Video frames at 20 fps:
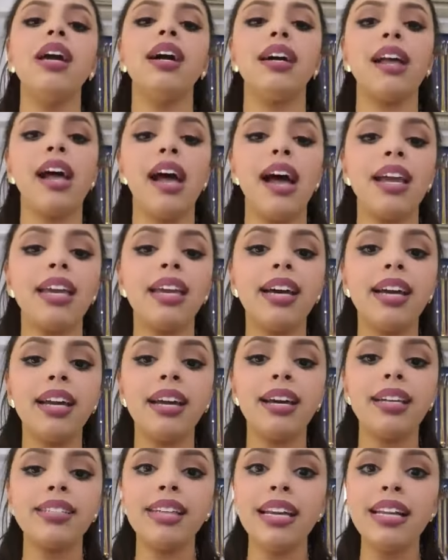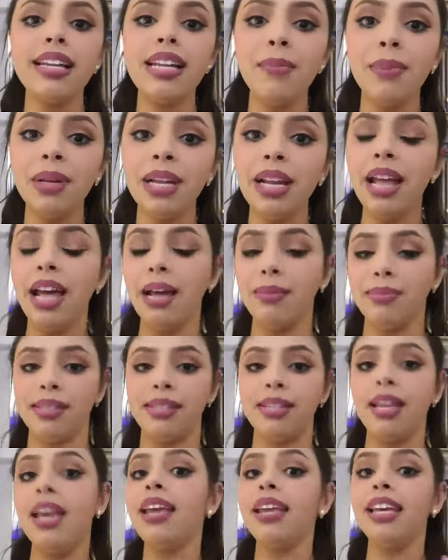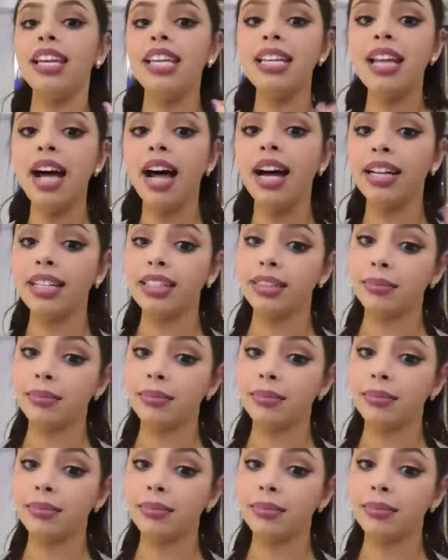راه هكا راه كتقلب على الحبس الا